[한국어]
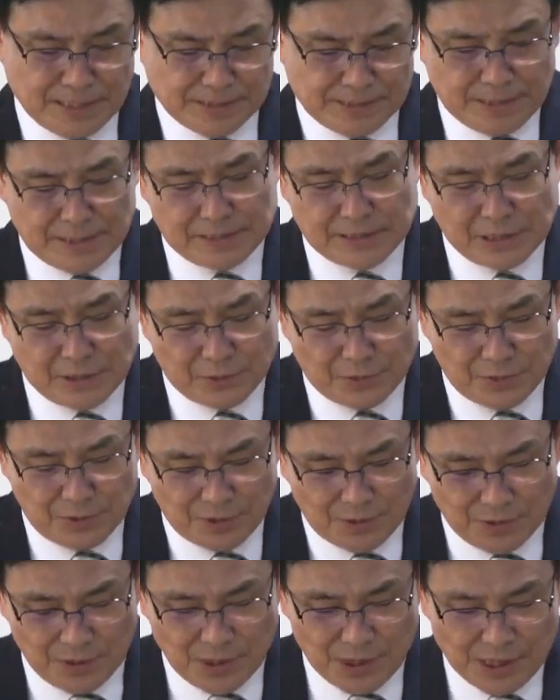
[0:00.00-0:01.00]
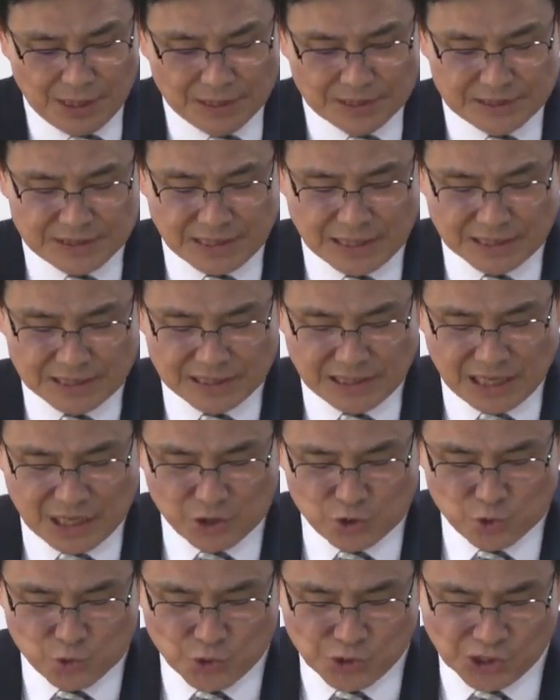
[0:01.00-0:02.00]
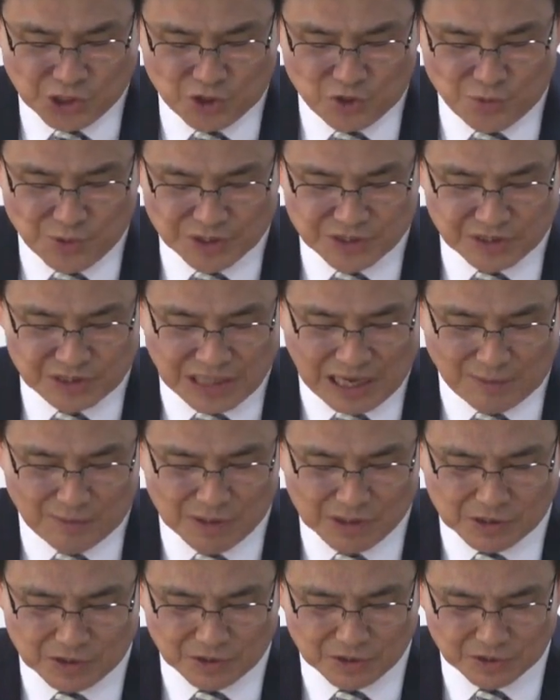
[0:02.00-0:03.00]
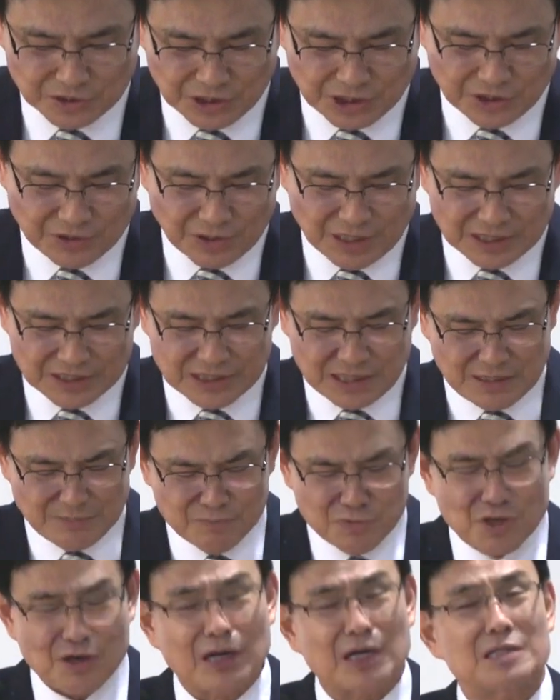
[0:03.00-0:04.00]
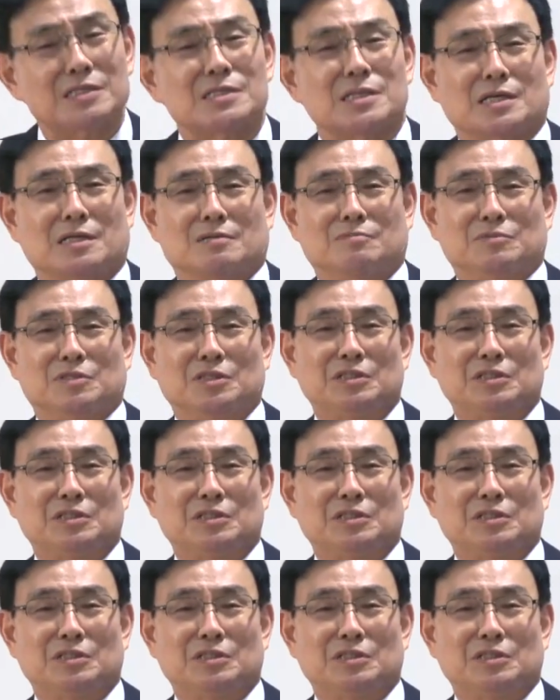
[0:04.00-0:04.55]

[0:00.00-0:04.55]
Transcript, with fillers: 셋째로, 자기의 유익을 위해서 남을 끌어들이거나 참견하는 사람.